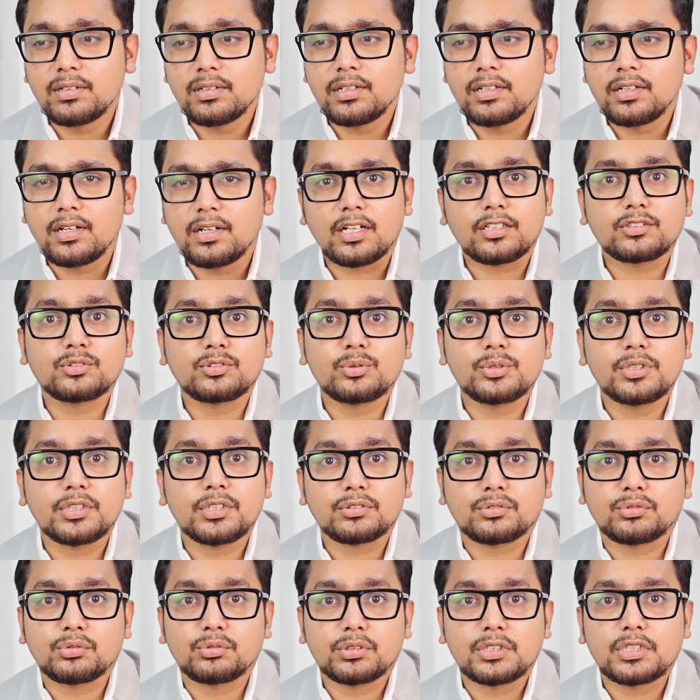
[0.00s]

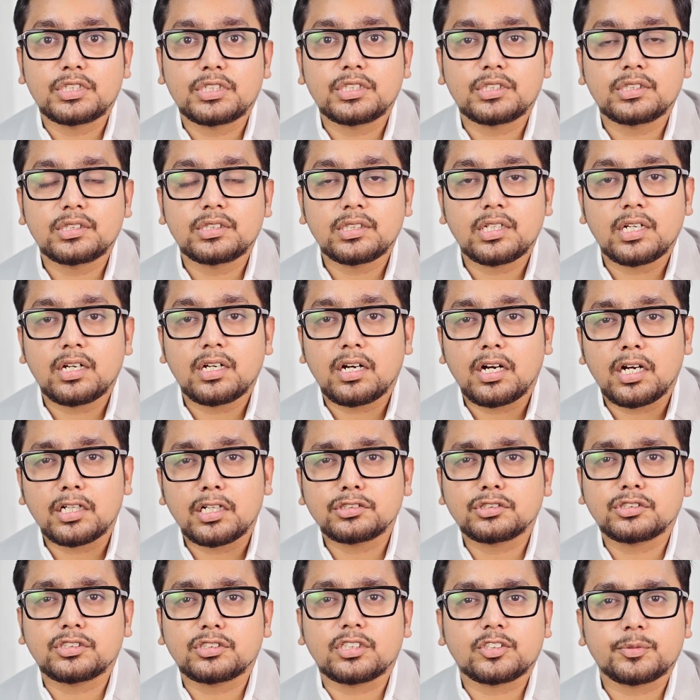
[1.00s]
लग्जरियस होगी कितना
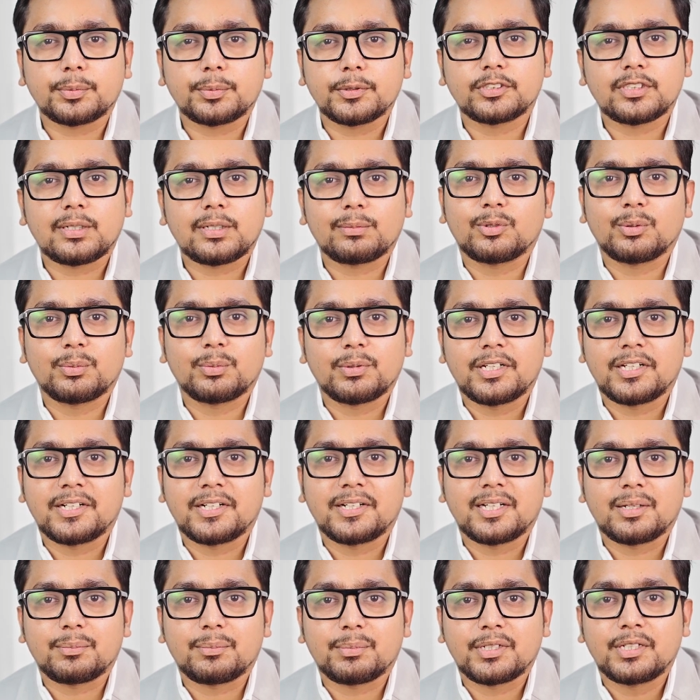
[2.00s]
अच्छा स्पेस आपको मिलेगा
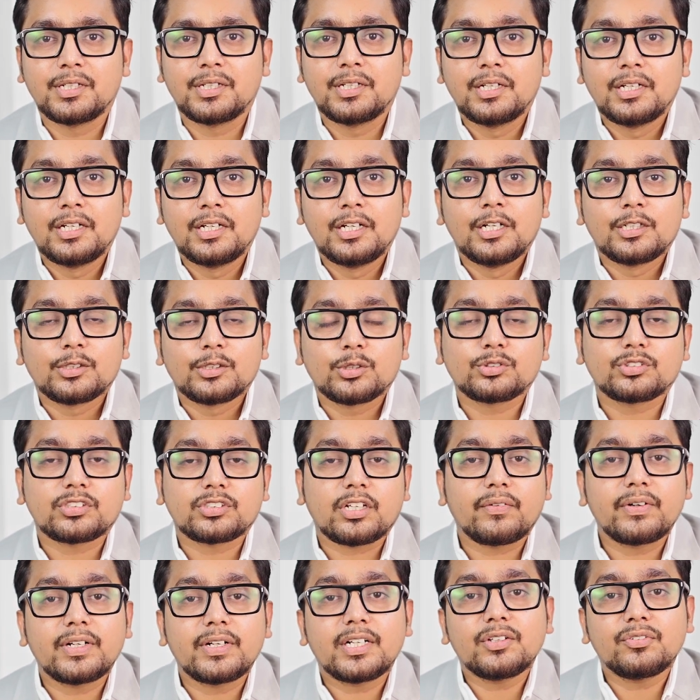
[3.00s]
यहाँ पे तो
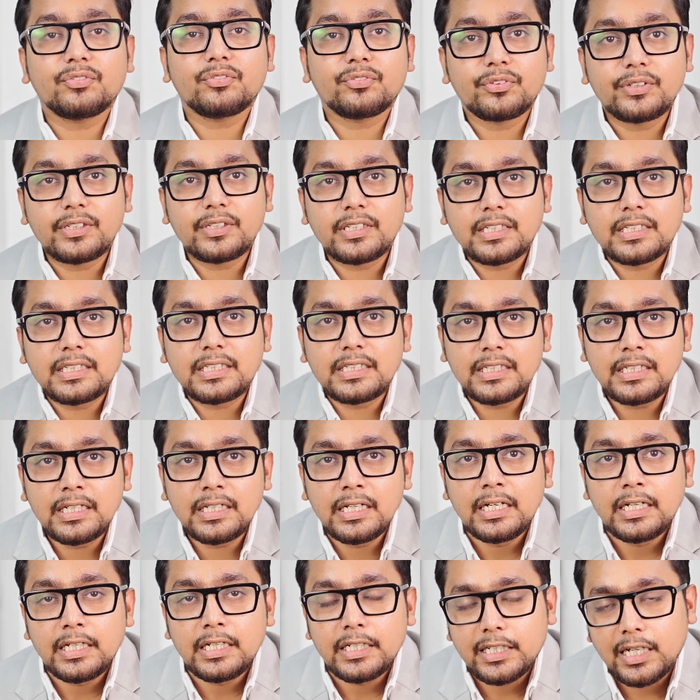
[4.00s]
सेवेंटी फीट की
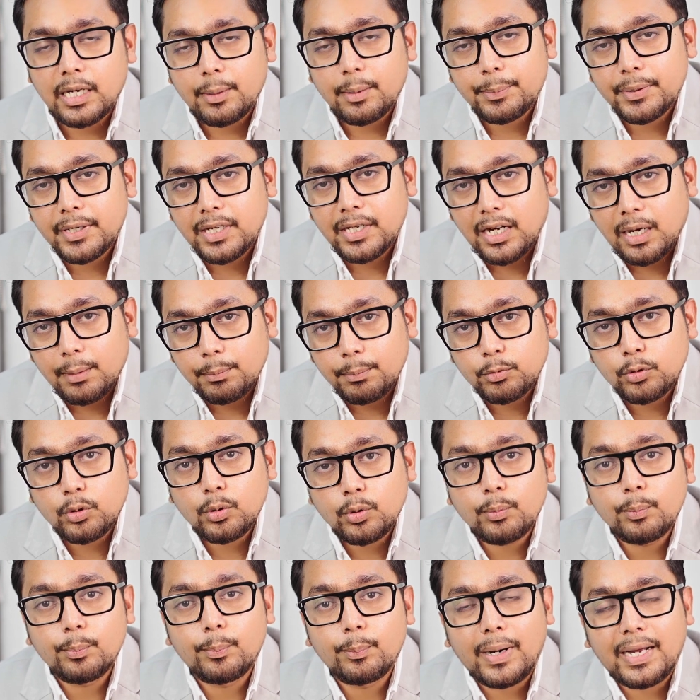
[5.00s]
यहाँ पे आपको
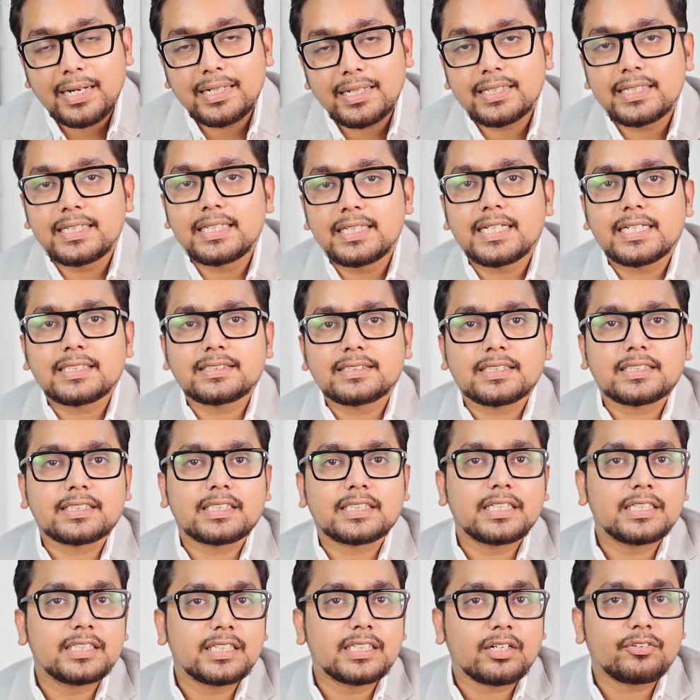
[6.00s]
बालकनी कह सकते
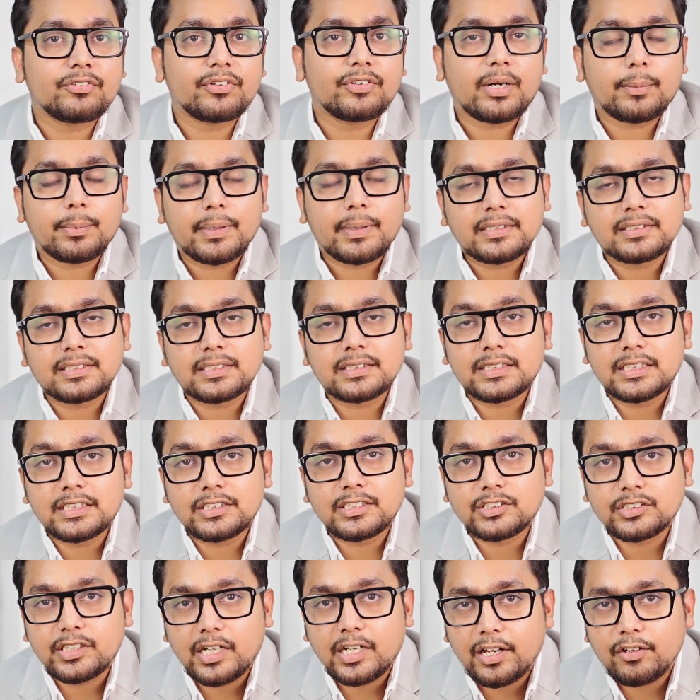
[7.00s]
हैं या फिर आप कह सकते हैं
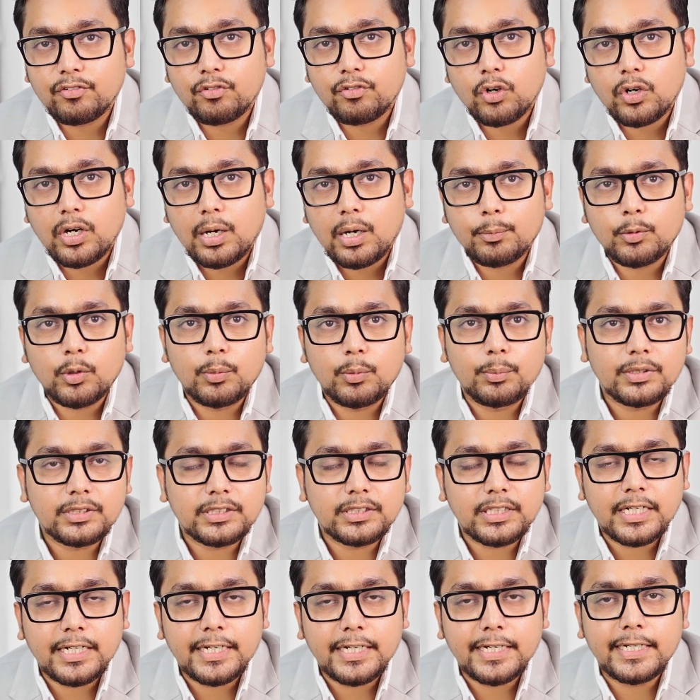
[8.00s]
स्काई वॉक आपको
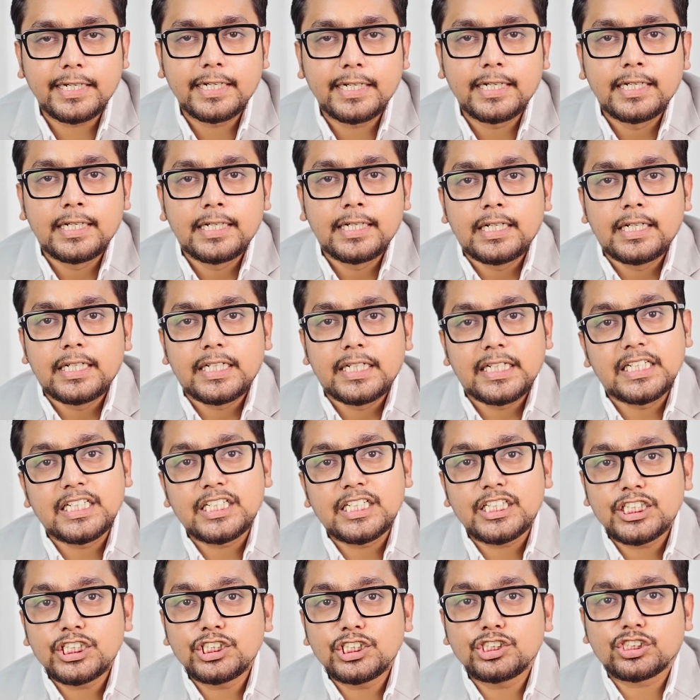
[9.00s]
मिलता है इन
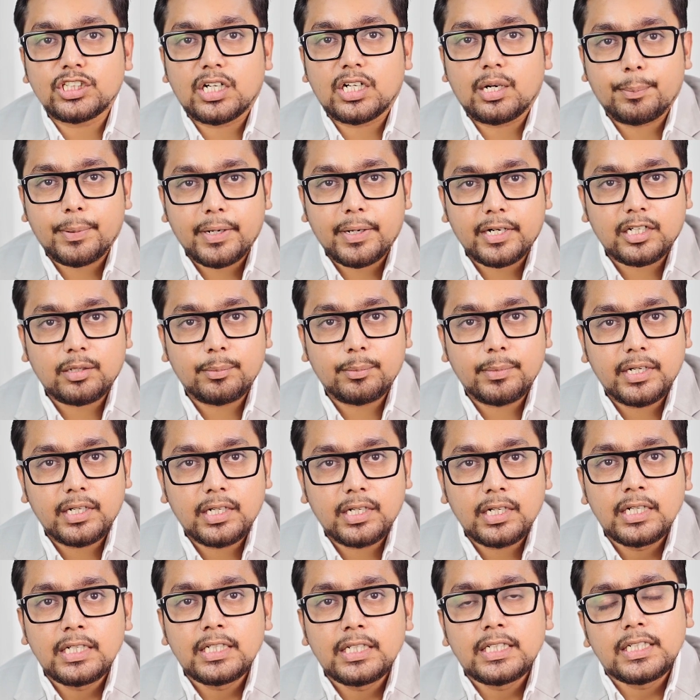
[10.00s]
ईच अपार्टमेंट
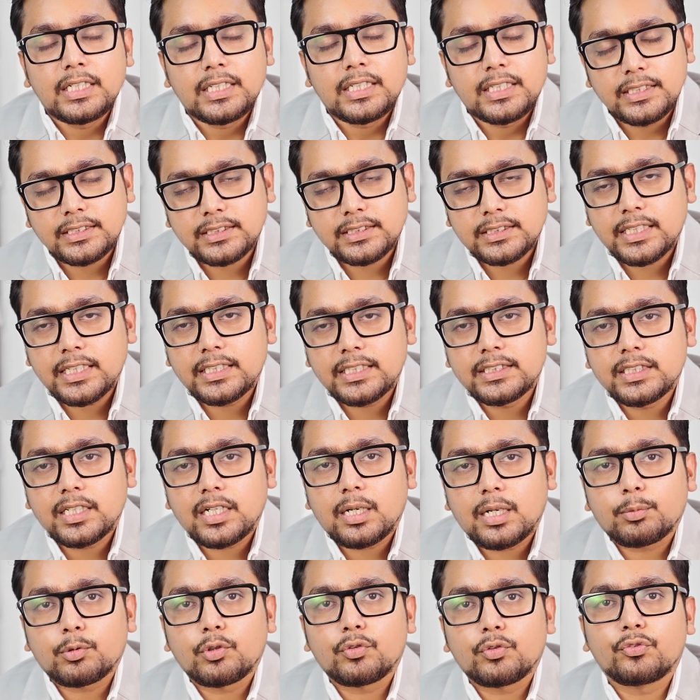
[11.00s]
इसके अंदर
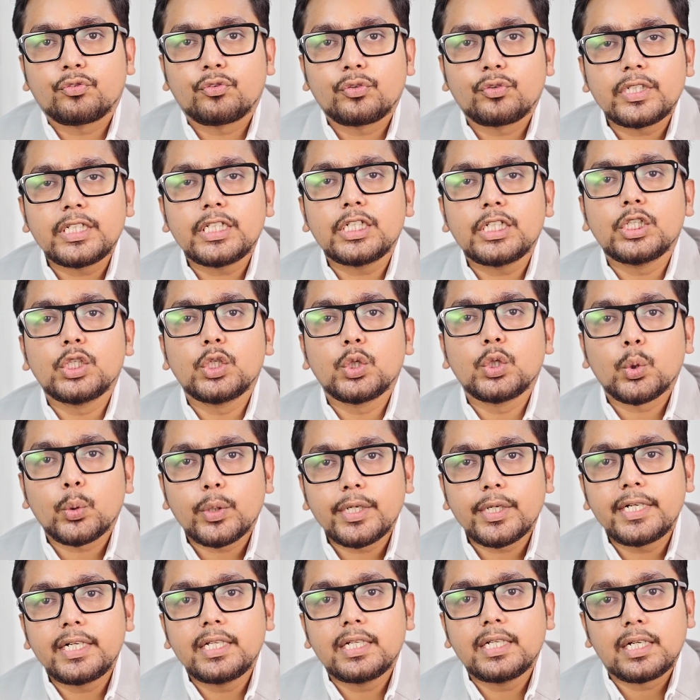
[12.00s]
आपको फुली
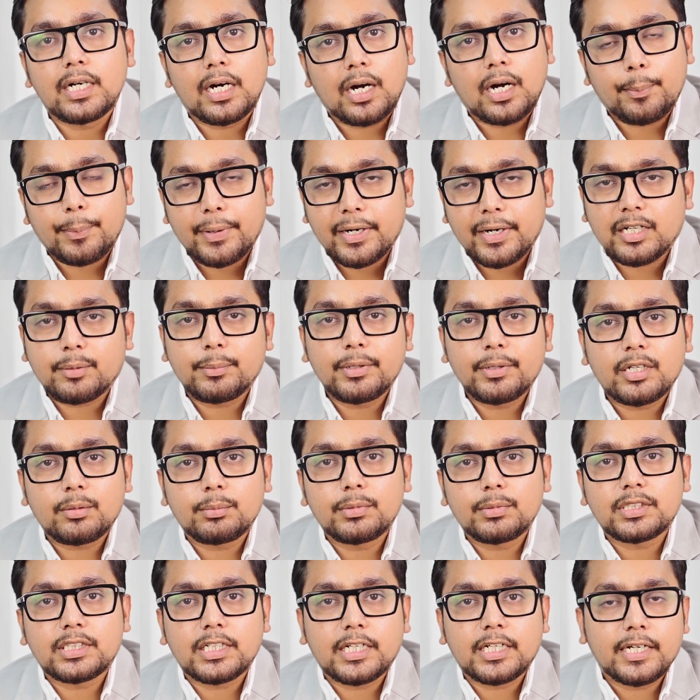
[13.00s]
लोडेड अपार्टमेंट
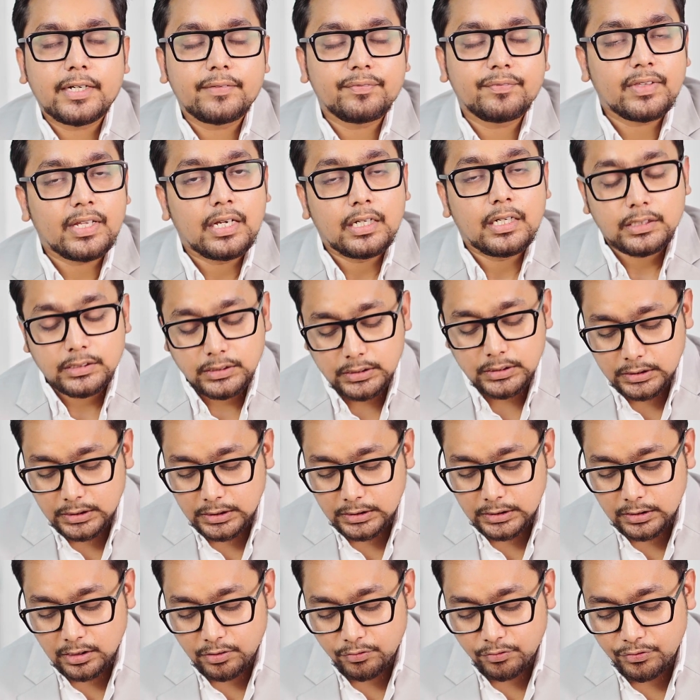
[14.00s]
मिलता है जिसके
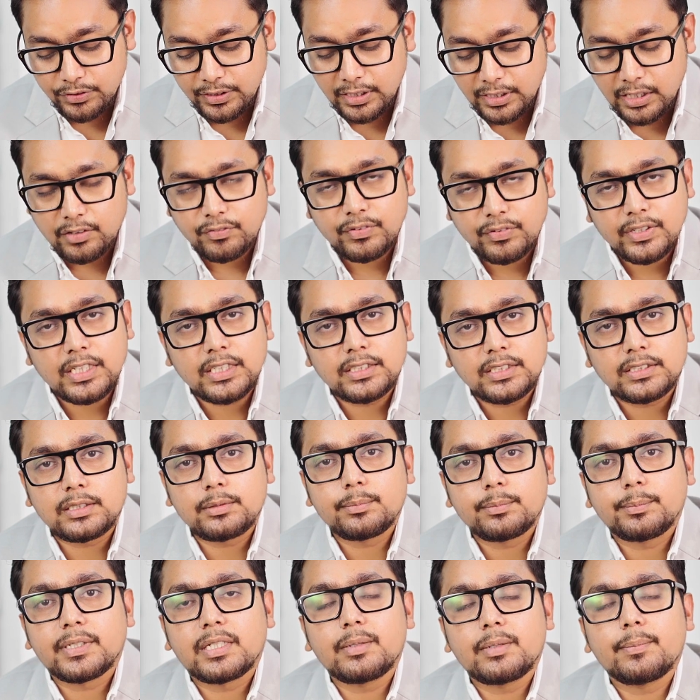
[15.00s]
अंदर वी आर वी ए सी
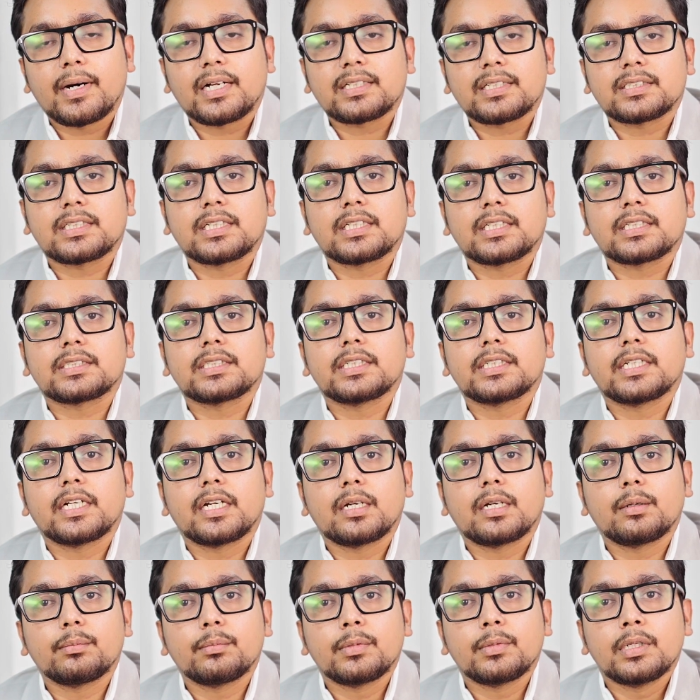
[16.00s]
की बात करते
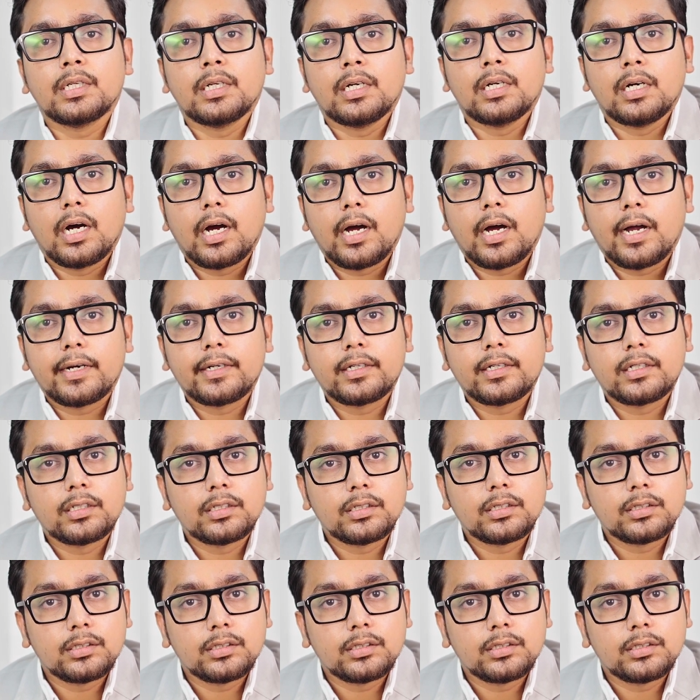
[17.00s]
हैं एंड